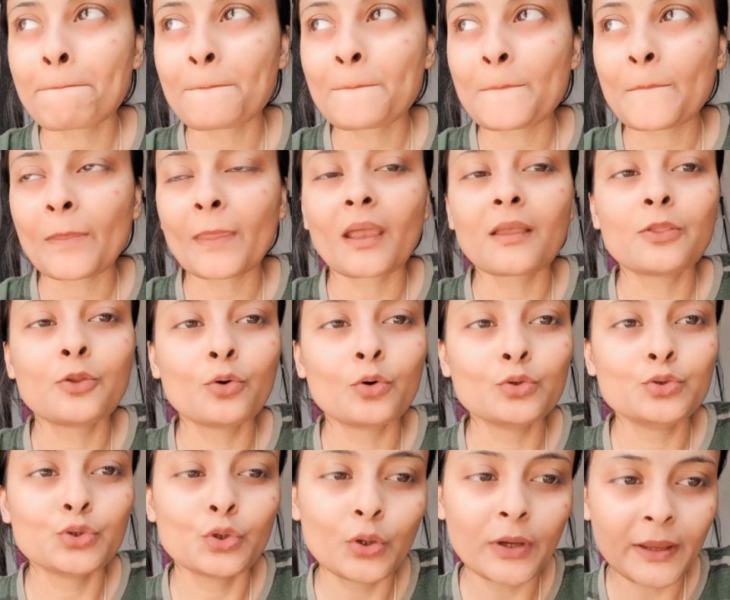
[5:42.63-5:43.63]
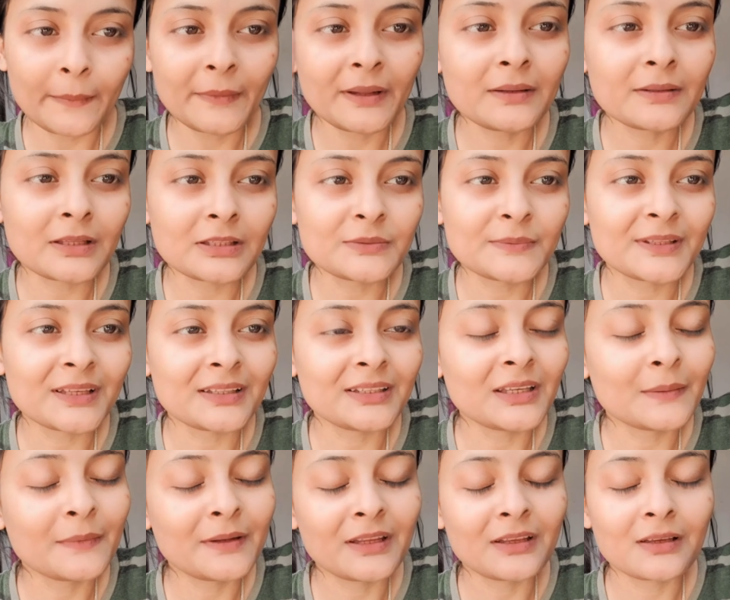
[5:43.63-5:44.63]
तो जो है मैंने सच बता दिया
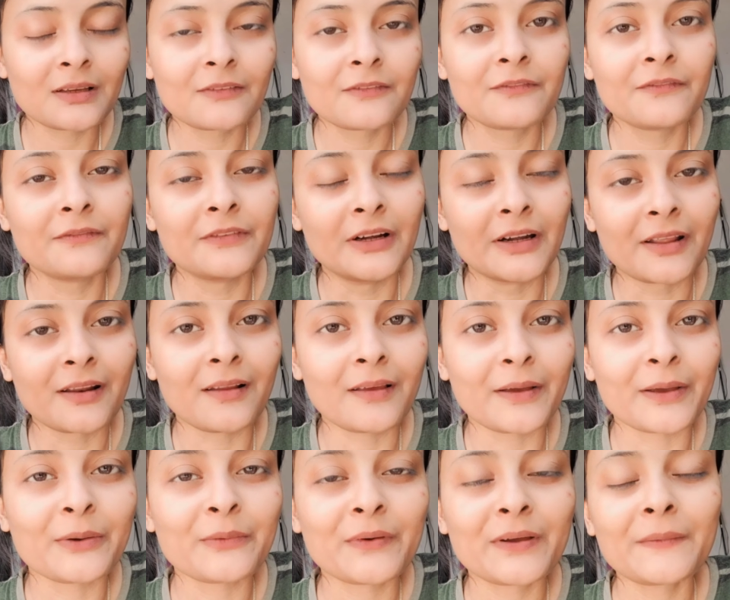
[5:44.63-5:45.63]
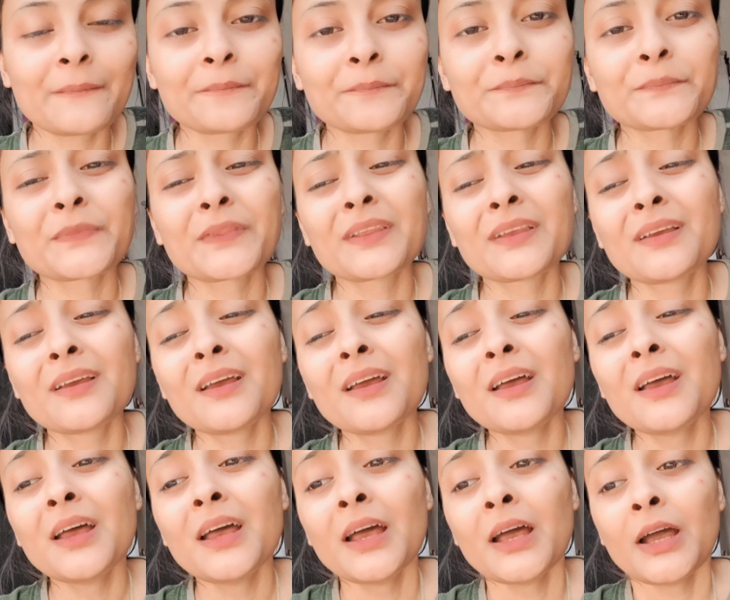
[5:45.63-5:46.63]
मैंने फ़िल्टर लगाया हुआ है
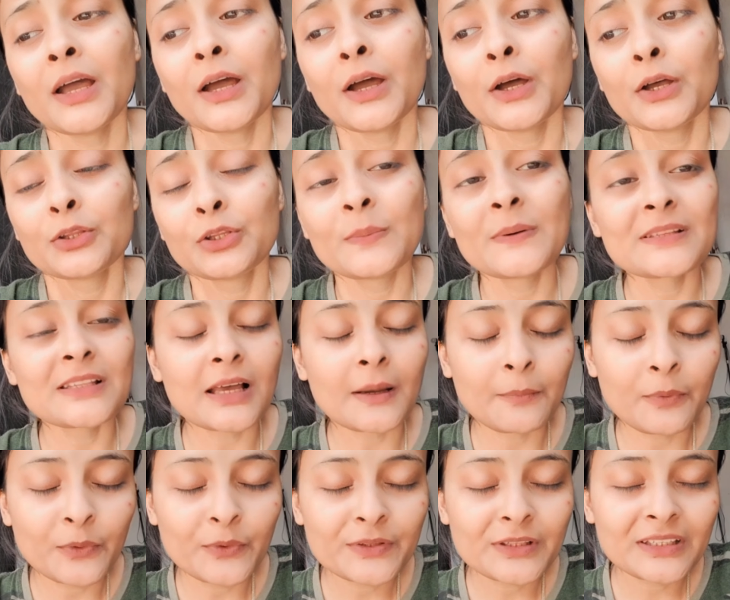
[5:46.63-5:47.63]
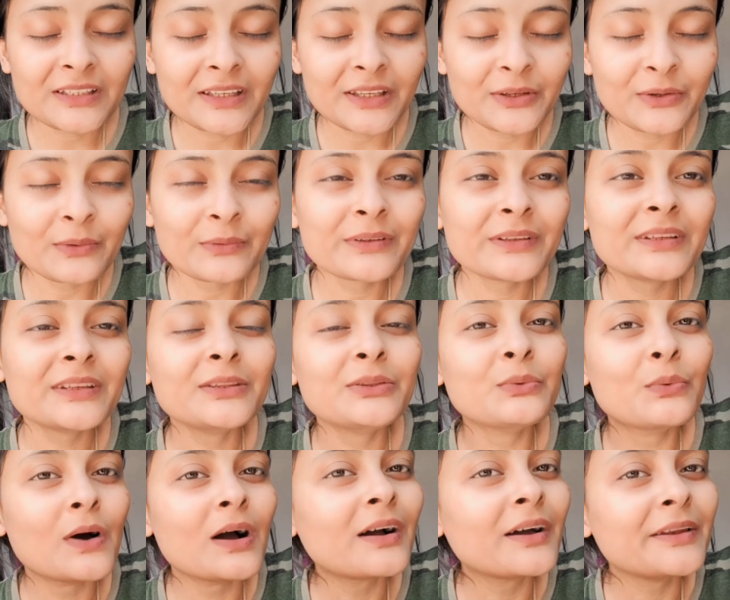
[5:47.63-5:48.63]
तो बस आप लोगों से यही कहूँगी कि दुआ
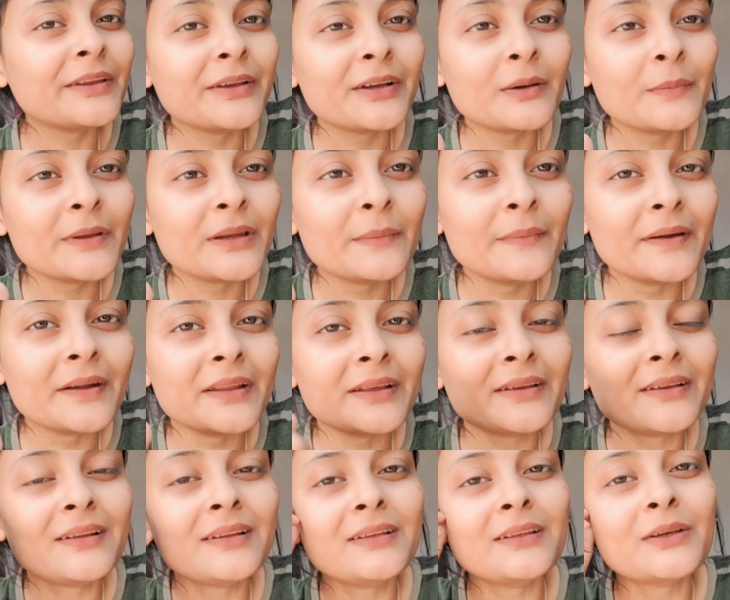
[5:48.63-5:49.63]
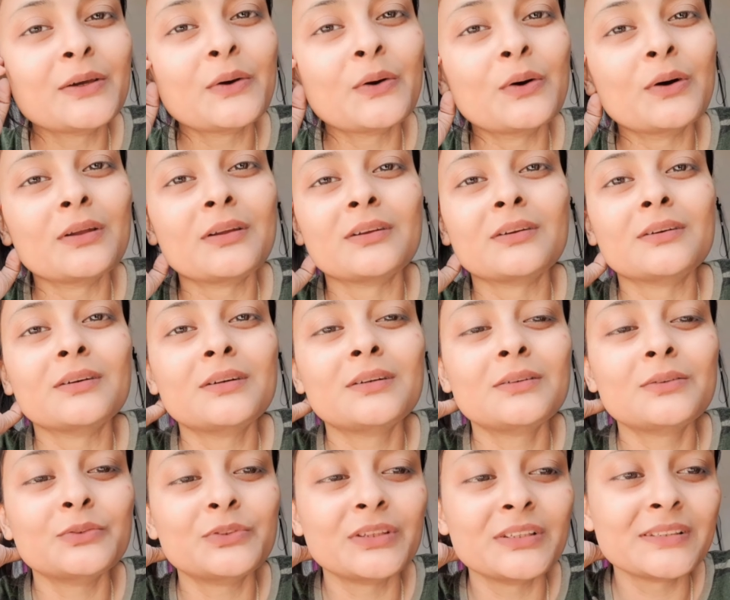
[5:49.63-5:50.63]
करिएगा मेरे बेटे के लिए और
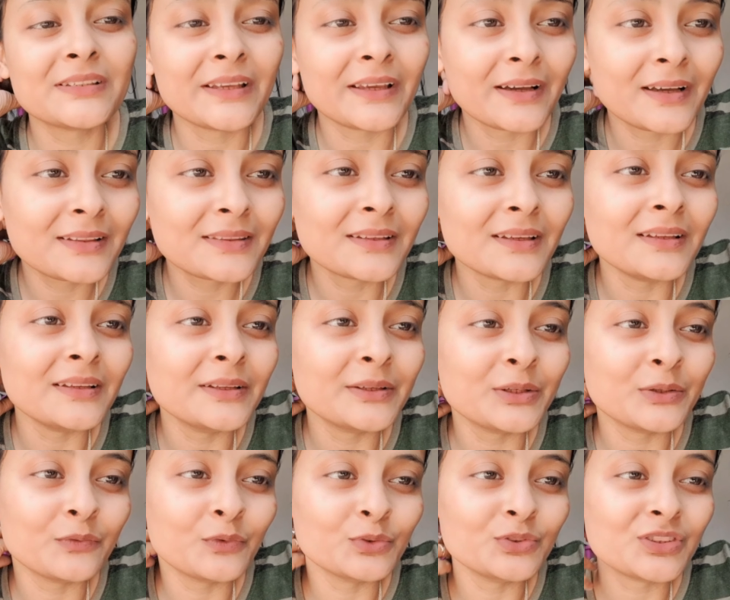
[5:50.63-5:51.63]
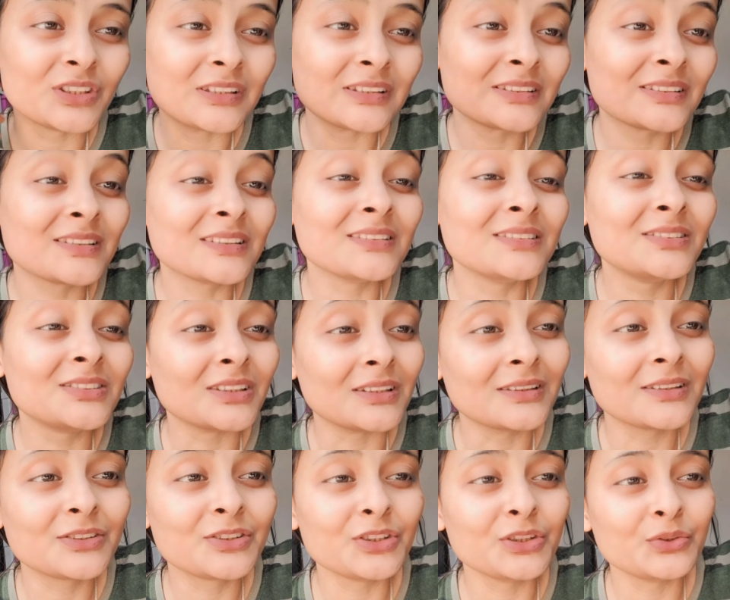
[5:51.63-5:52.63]
उसकी सेहत के लिए कि वो जल्द से जल्द
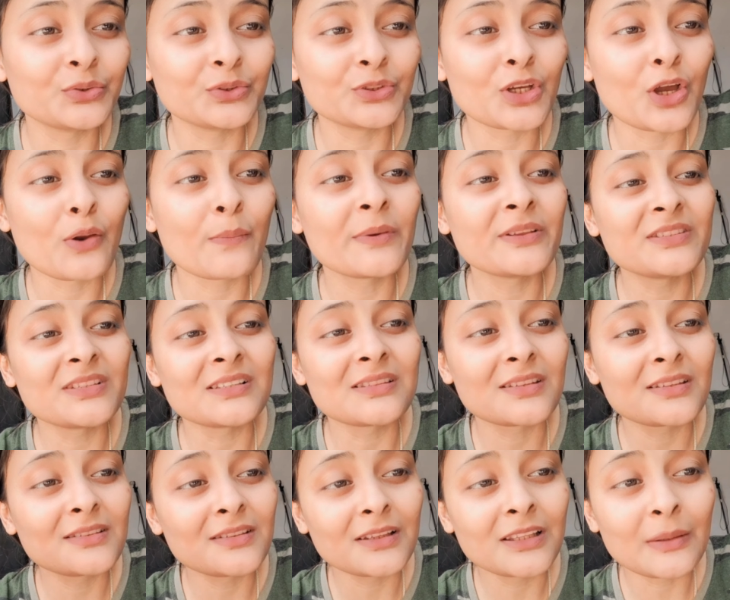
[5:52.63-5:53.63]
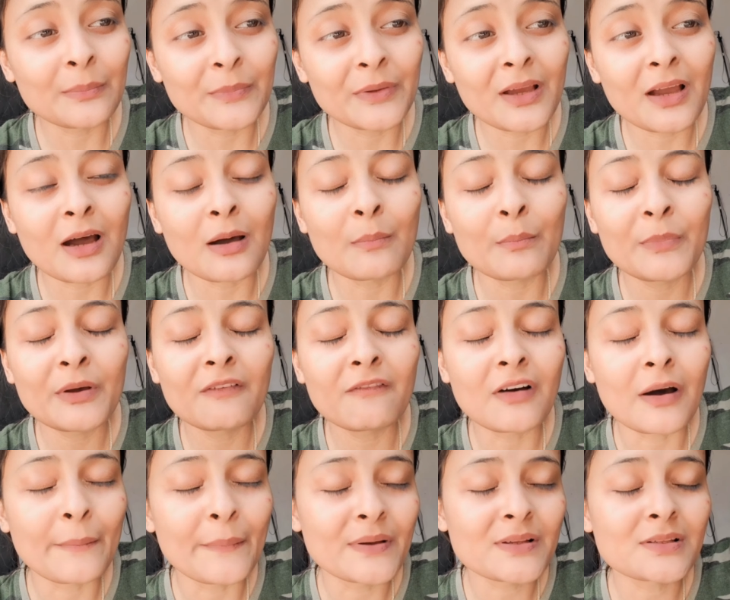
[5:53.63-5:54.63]
ठीक हो जाए और मैं जल्द से जल्द अपने काम पर
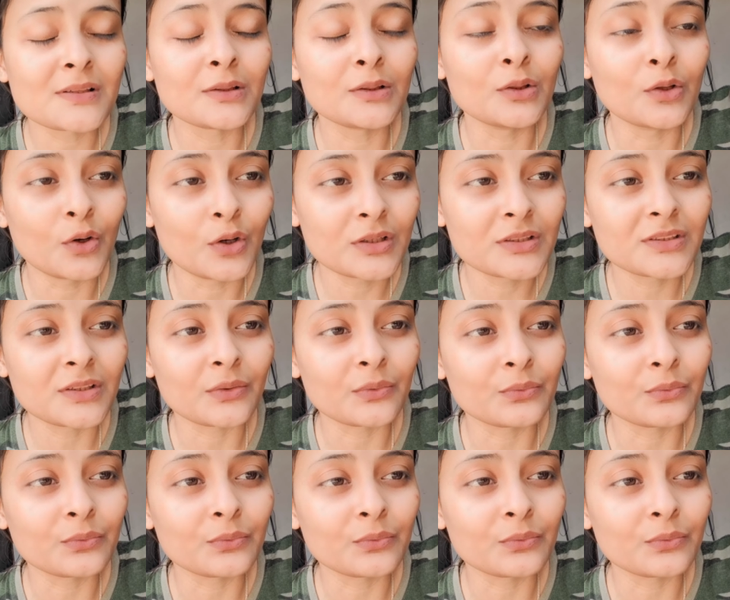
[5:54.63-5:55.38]
वापस लौट सकूँ